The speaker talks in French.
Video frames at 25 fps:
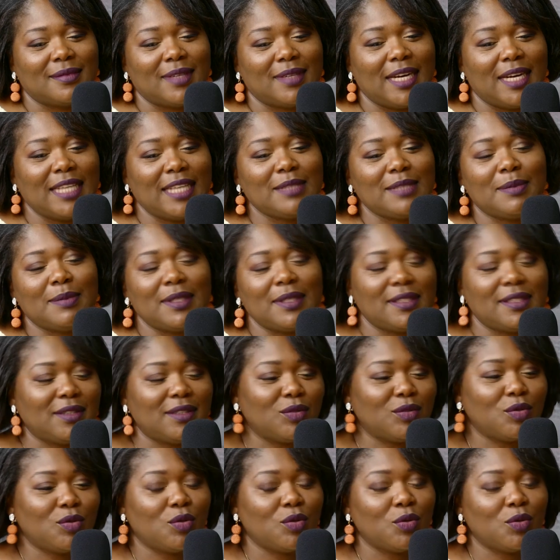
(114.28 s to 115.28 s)
L'ASBL
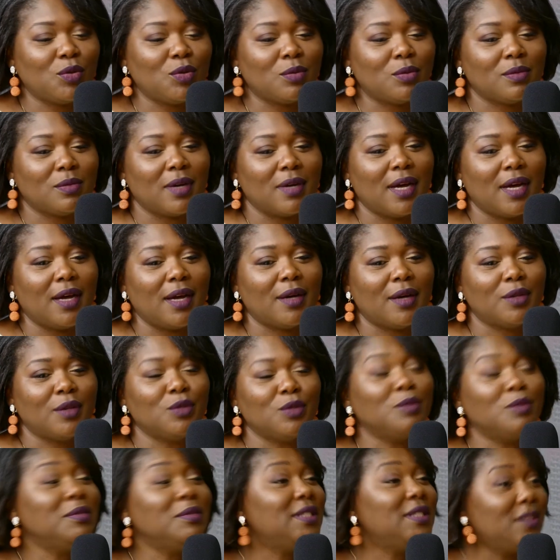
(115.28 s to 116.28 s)
Kitoko a
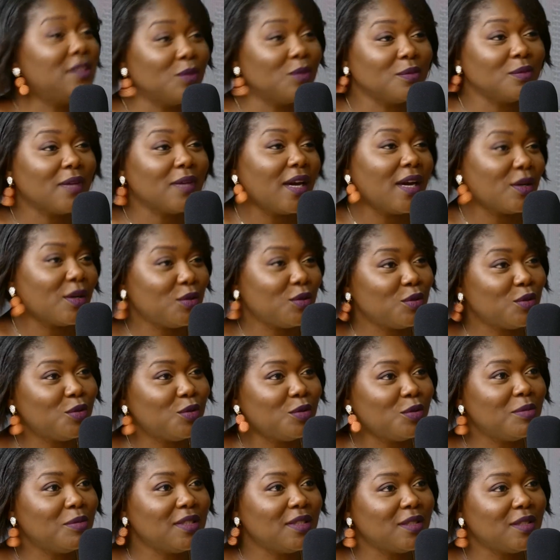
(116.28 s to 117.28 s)
une mission, a
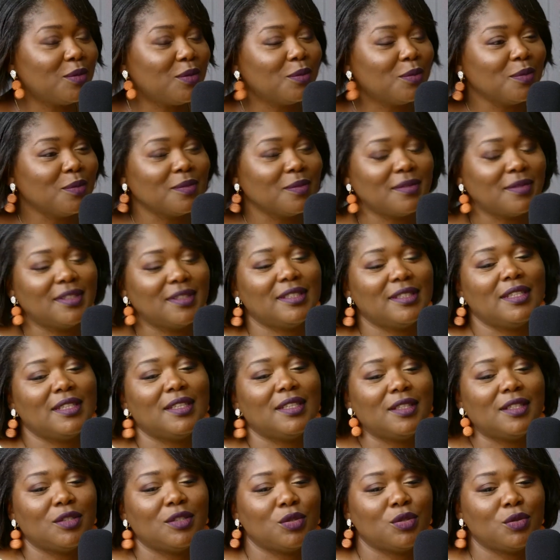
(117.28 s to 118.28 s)
reçu une mission.
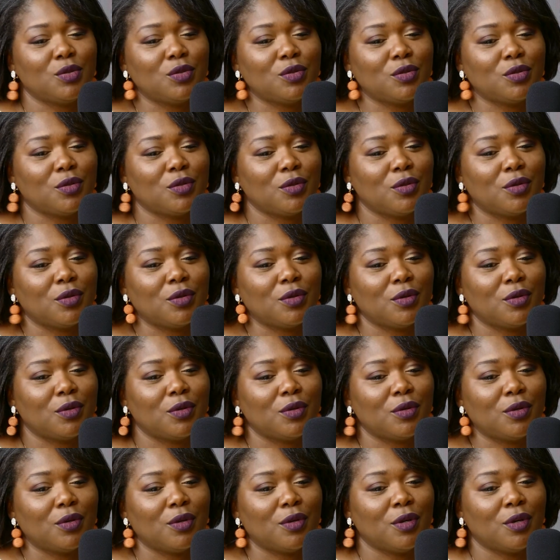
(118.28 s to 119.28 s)
C'est juste
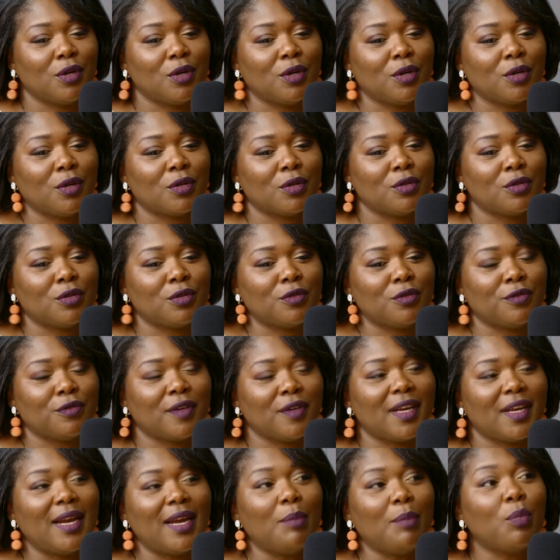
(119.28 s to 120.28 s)
euh, de
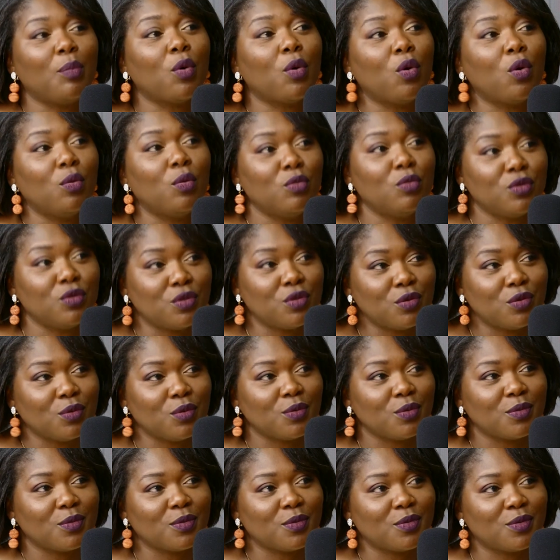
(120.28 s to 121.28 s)
faire la
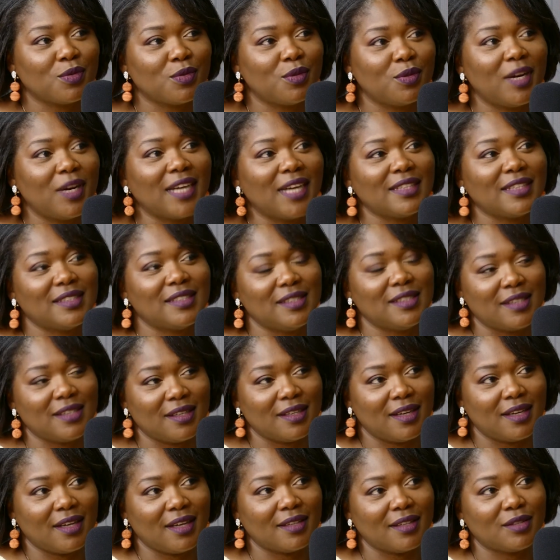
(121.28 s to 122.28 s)
promotion de
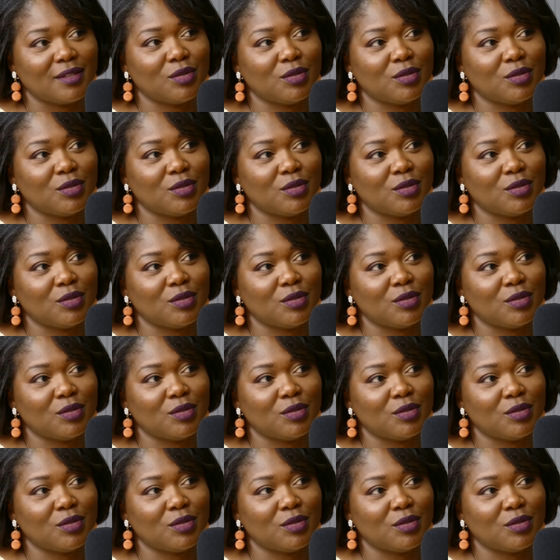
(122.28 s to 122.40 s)
l'artisanat